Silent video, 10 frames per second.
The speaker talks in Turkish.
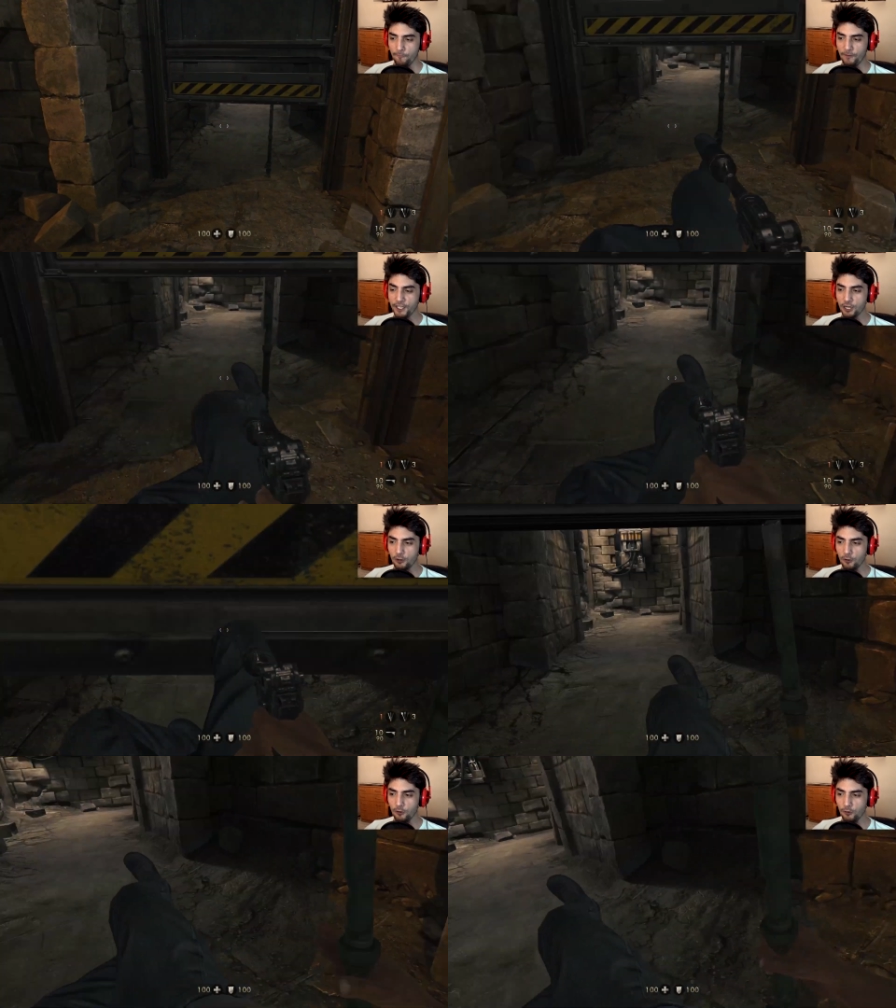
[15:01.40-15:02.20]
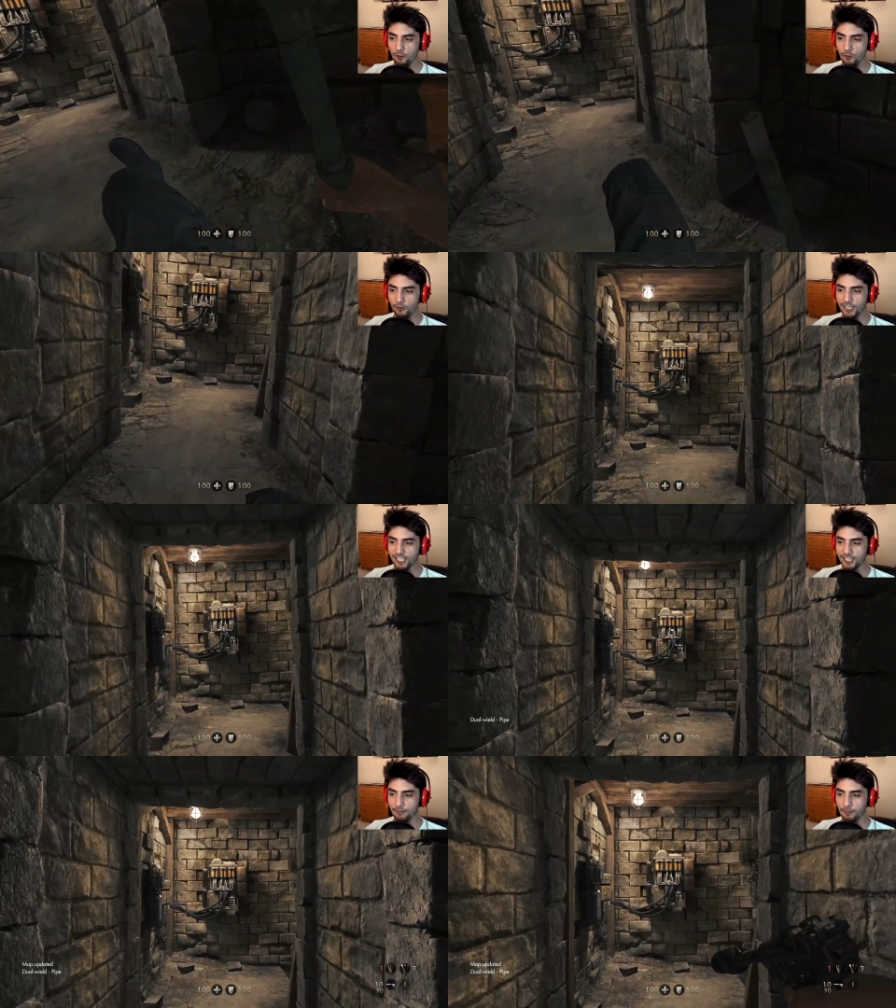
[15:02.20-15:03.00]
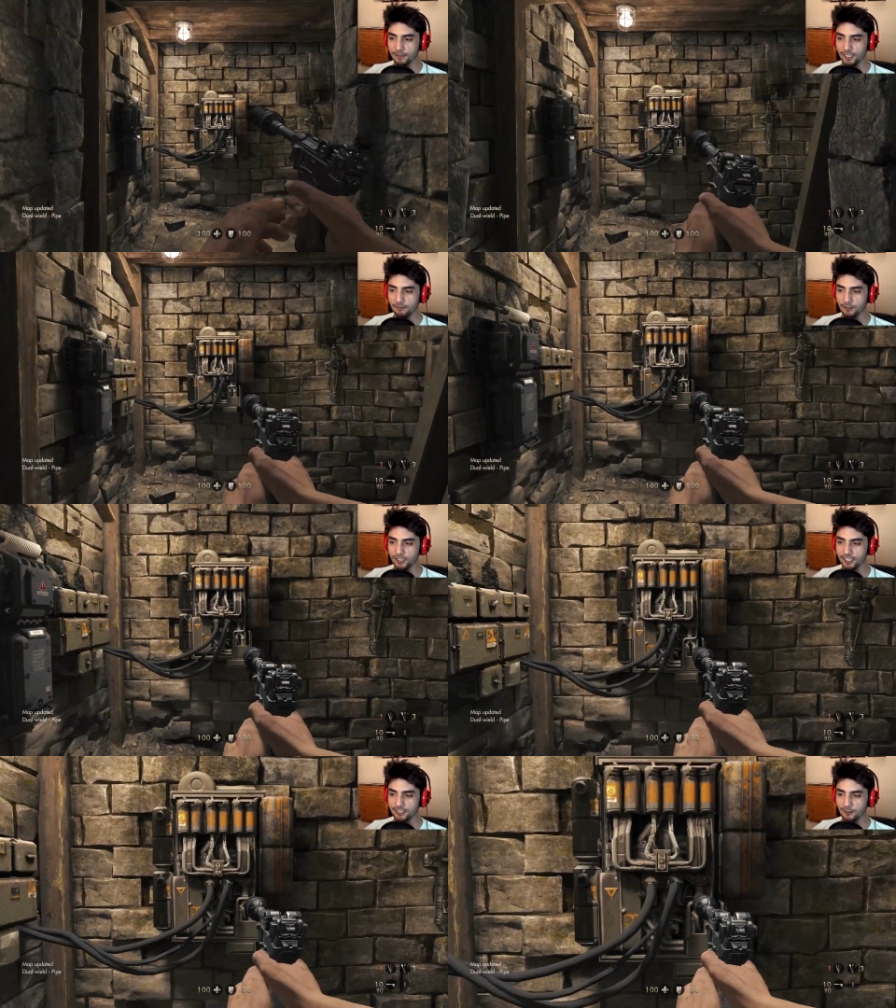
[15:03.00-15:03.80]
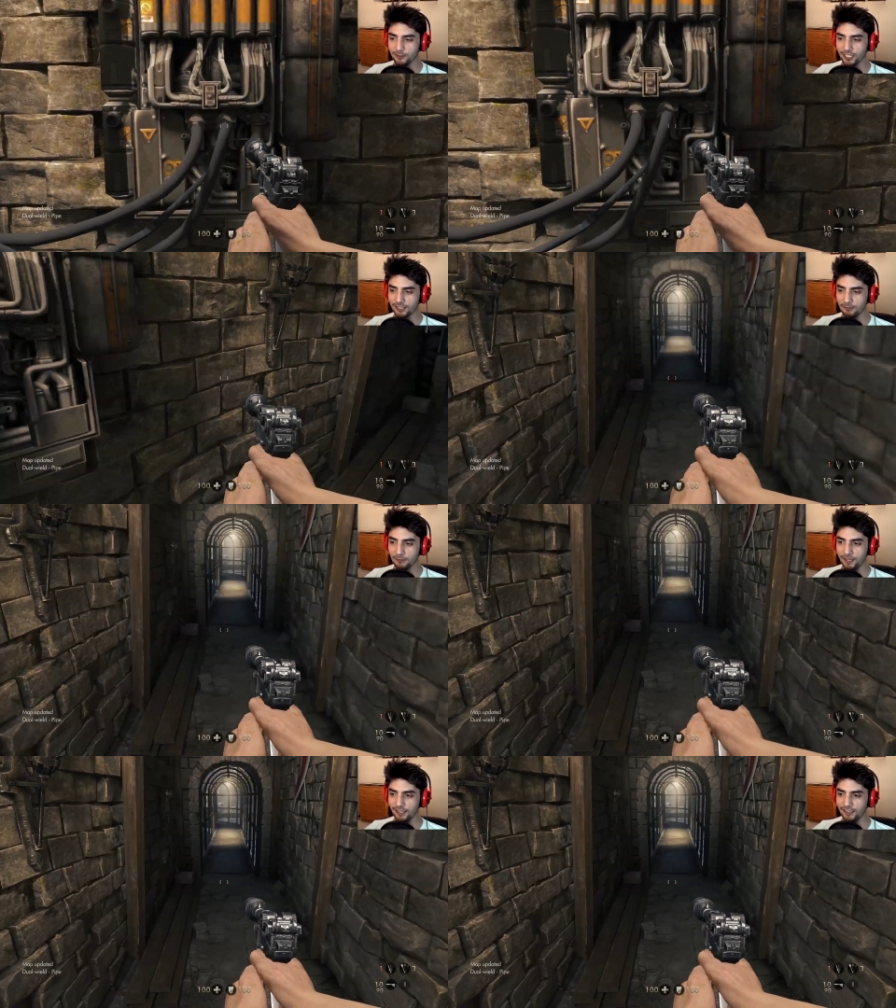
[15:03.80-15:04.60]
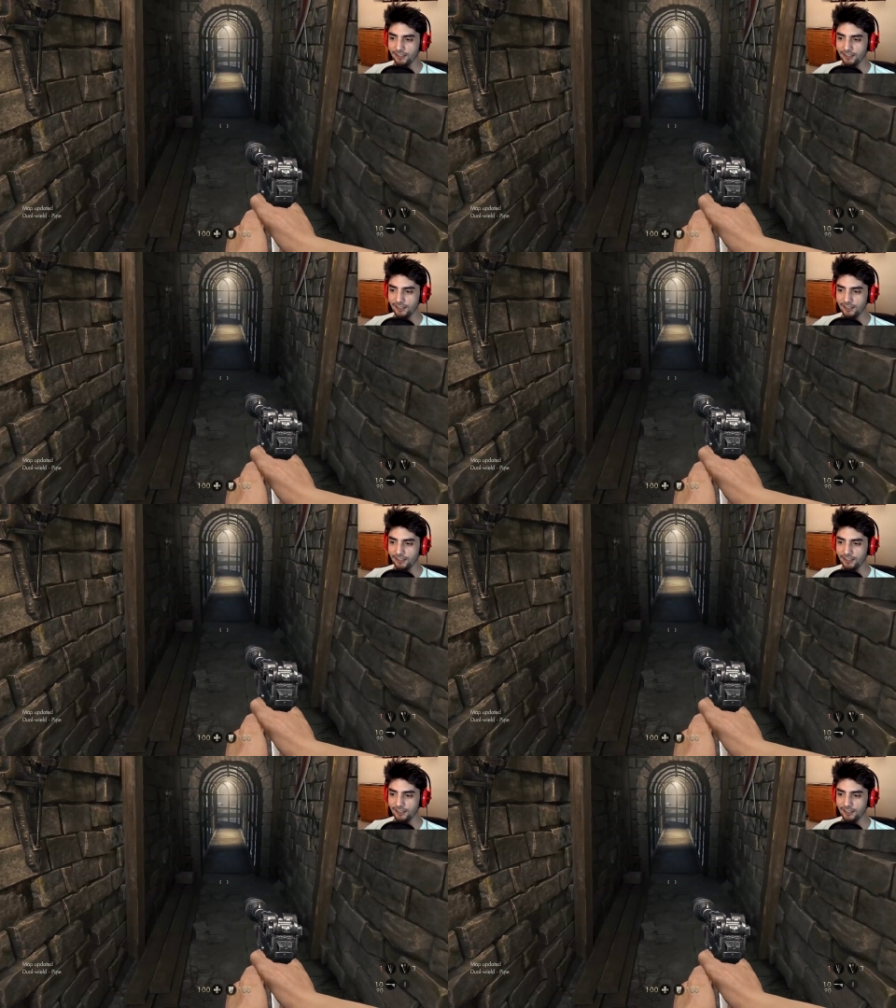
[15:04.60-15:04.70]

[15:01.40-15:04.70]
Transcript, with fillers: Ficu! İlkinde yapamasaydın ne güzel rezil olacaktım değil mi?